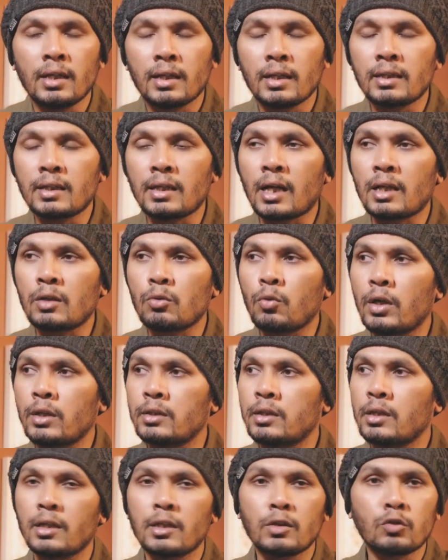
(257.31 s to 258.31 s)
kita akan
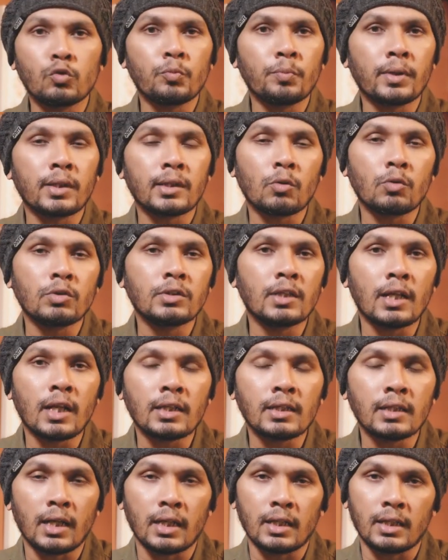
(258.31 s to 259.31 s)
khawatir nih supir tahu
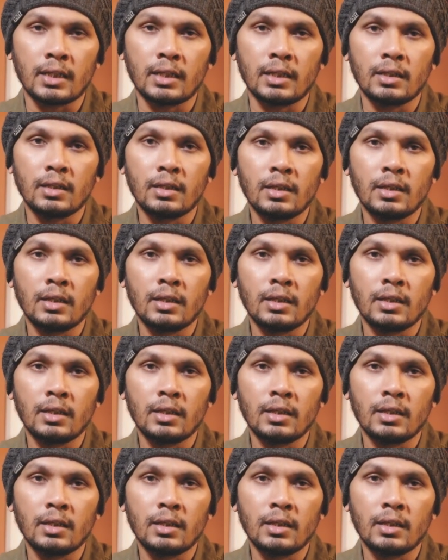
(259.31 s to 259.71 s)
jalan nggak nih